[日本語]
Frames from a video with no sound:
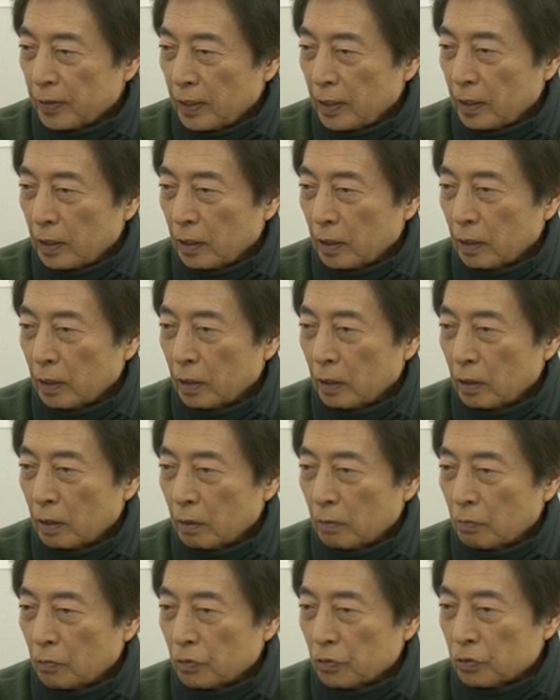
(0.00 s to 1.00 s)
に
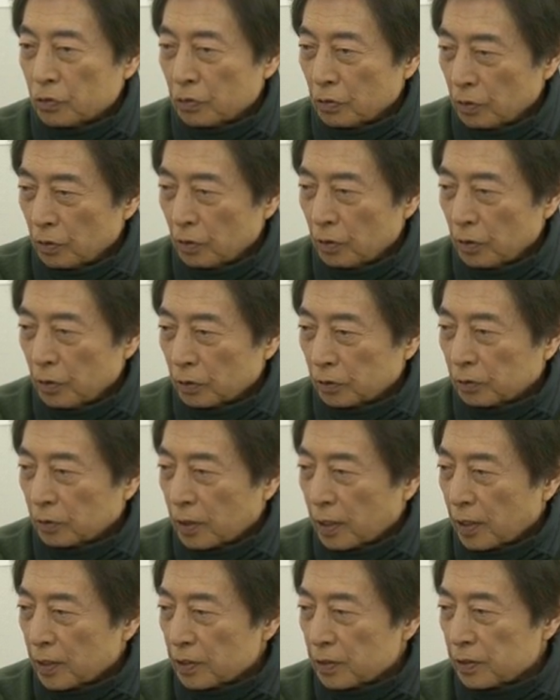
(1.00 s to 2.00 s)
もうずっと
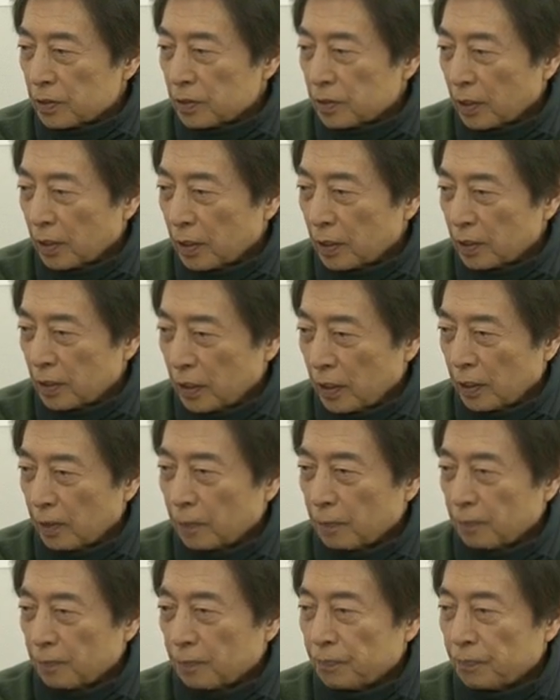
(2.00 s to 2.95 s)
監視されて